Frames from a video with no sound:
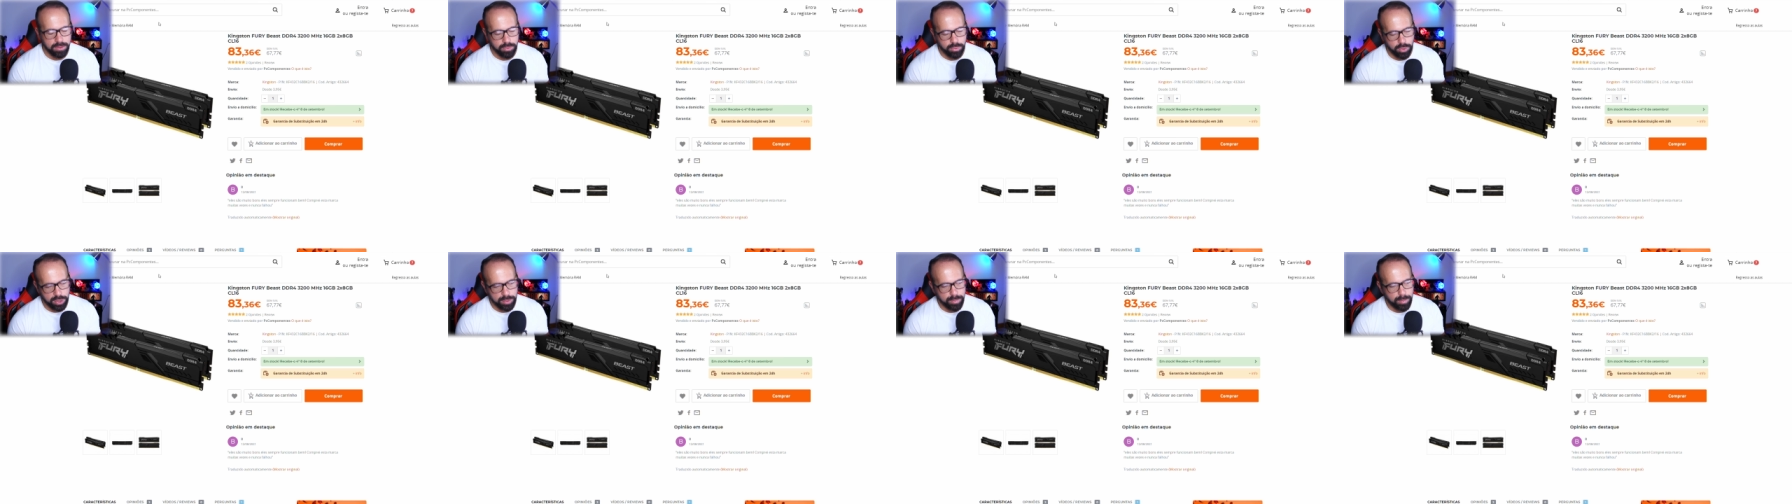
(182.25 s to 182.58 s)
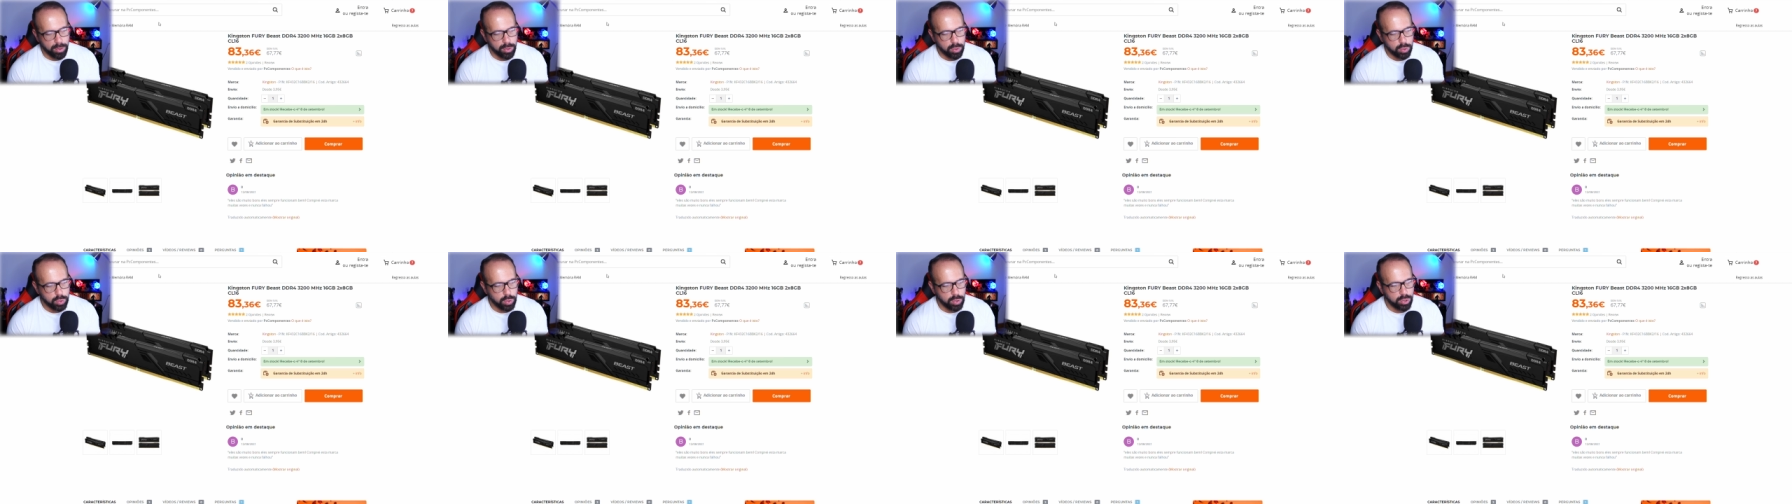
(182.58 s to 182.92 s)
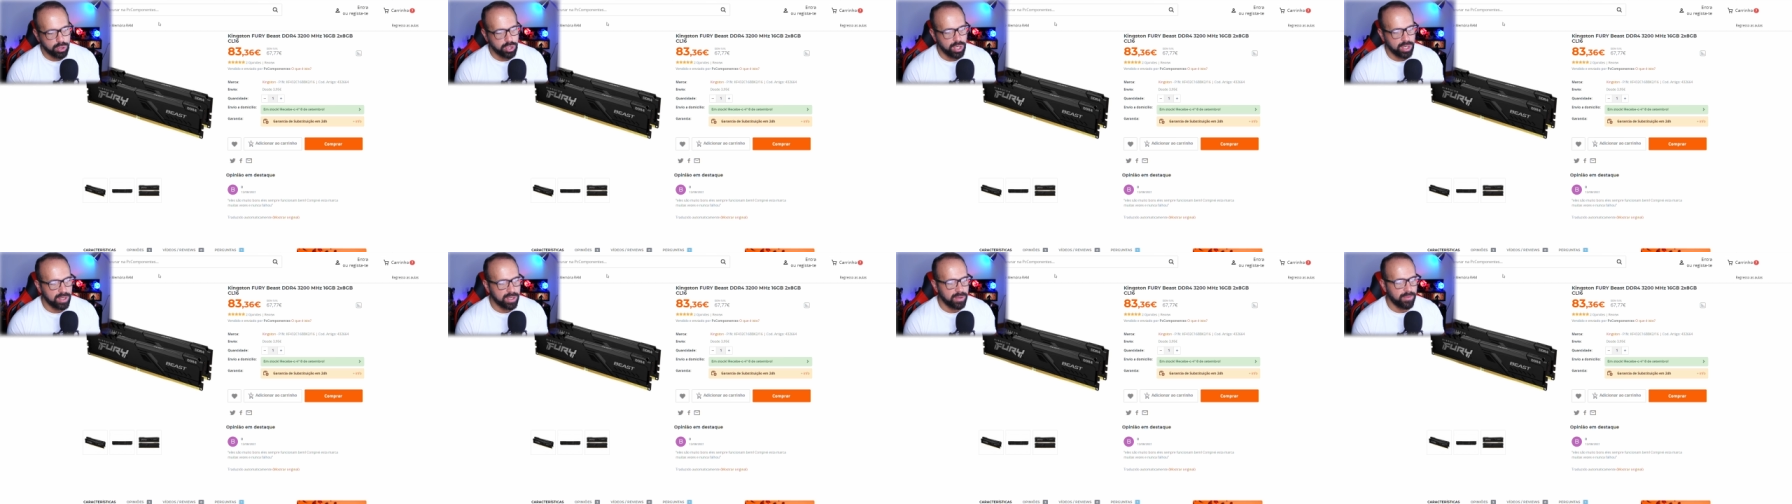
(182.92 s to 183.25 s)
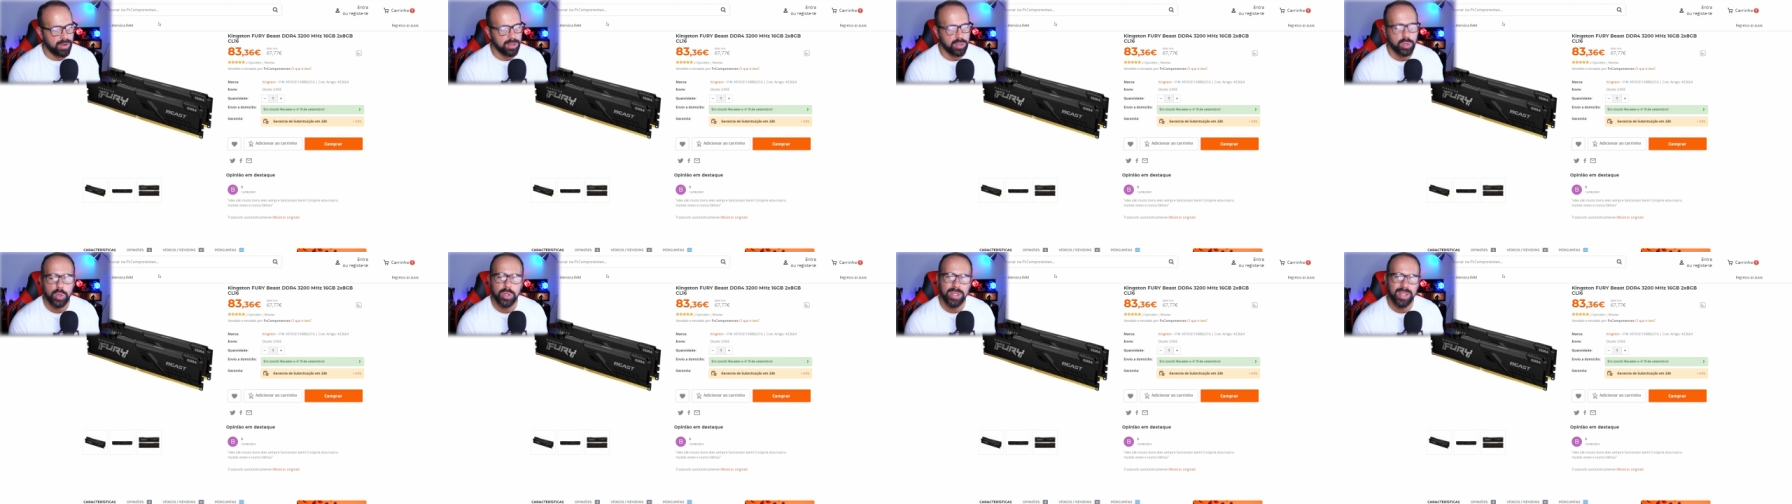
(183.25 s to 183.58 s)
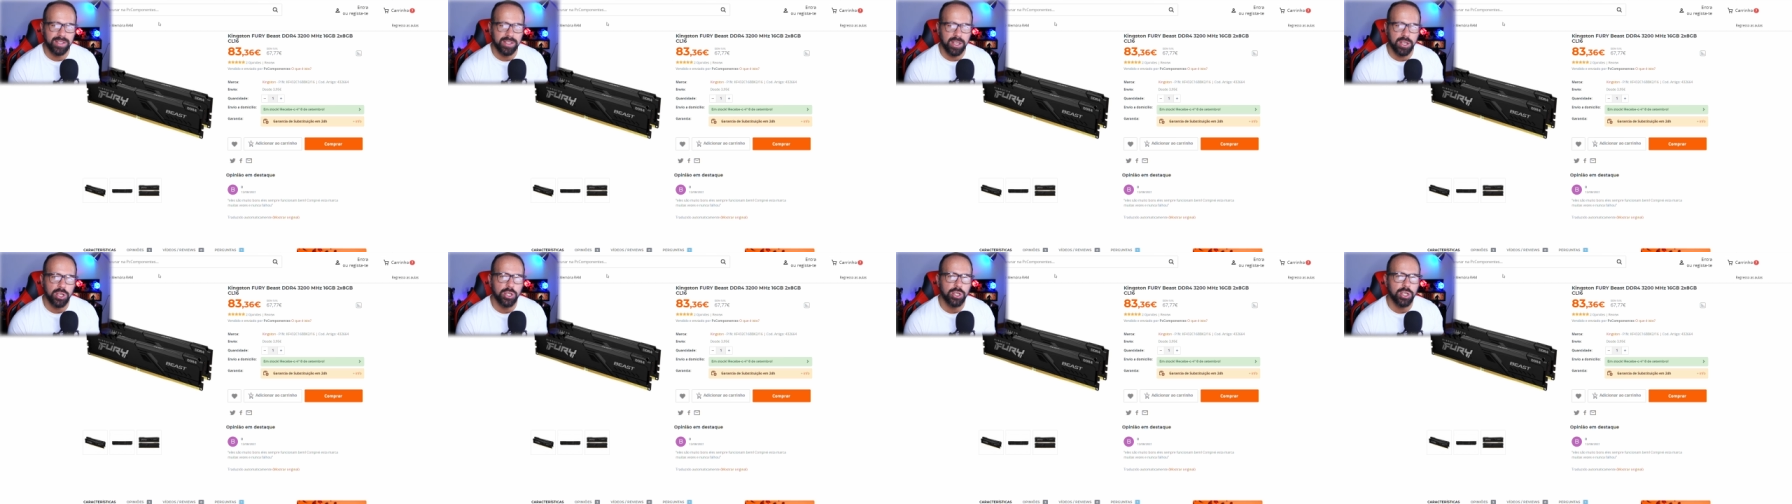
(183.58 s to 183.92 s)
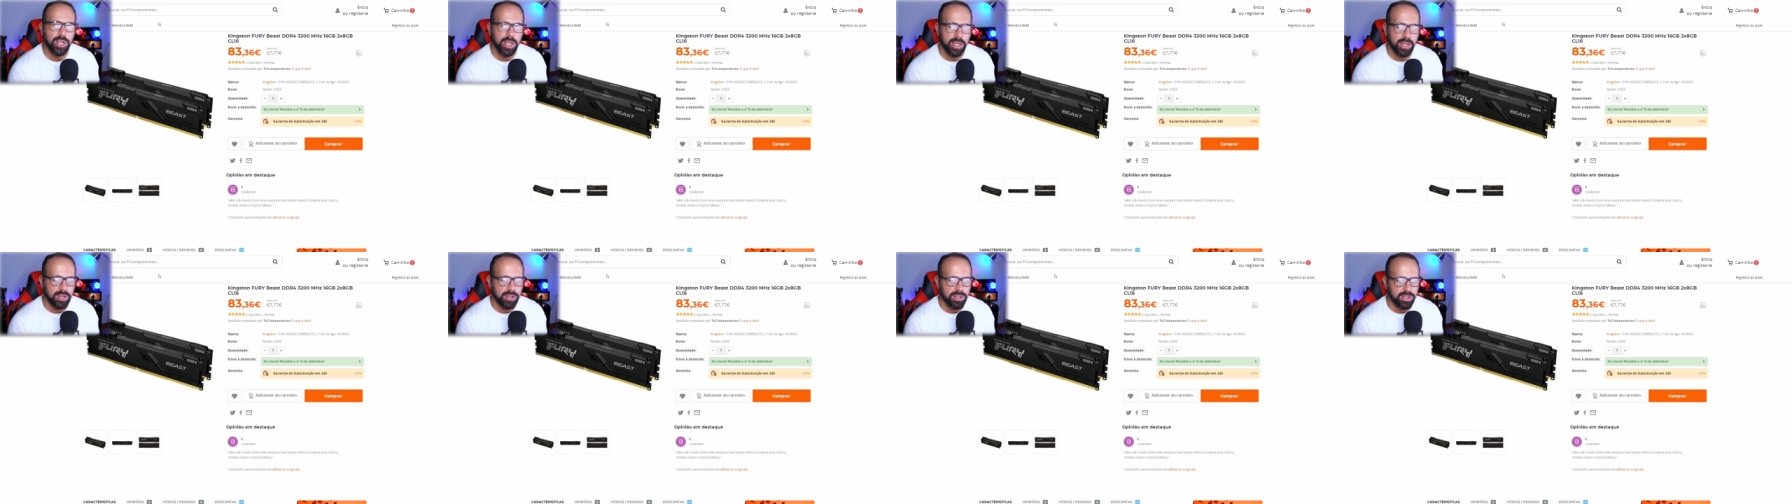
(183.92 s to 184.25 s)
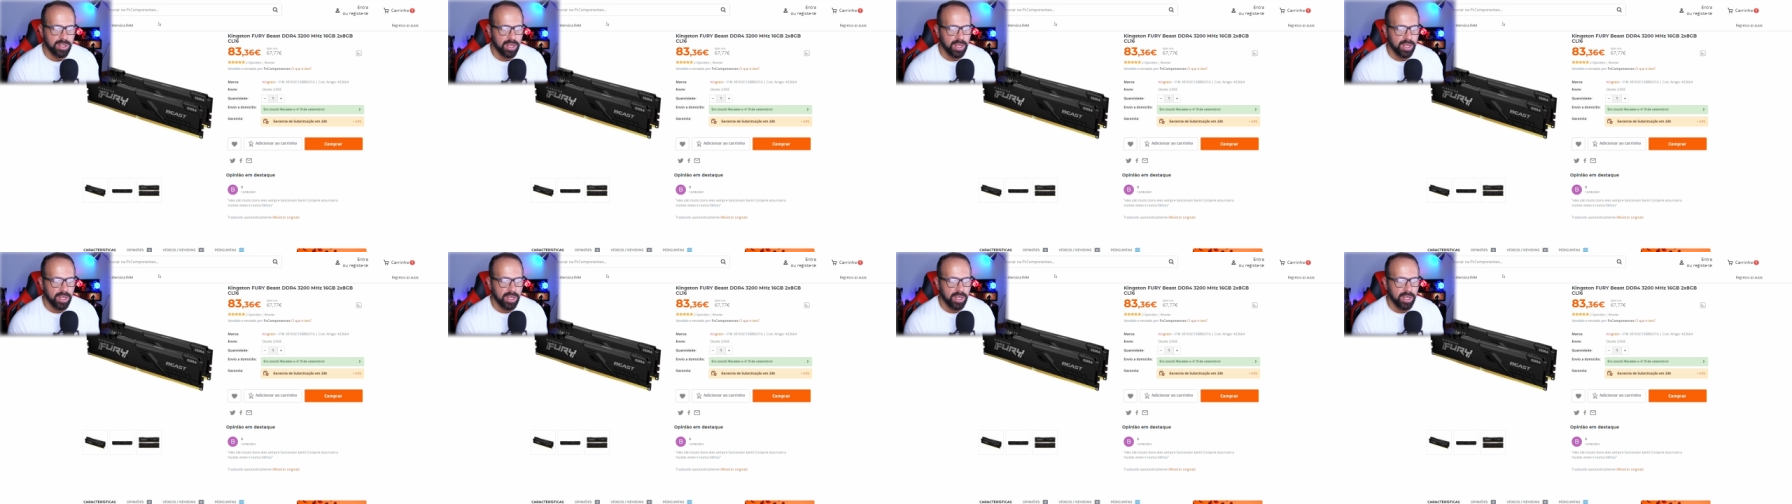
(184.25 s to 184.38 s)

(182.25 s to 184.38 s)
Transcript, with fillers: dois módulos de 8 GB, faz os 16 GB.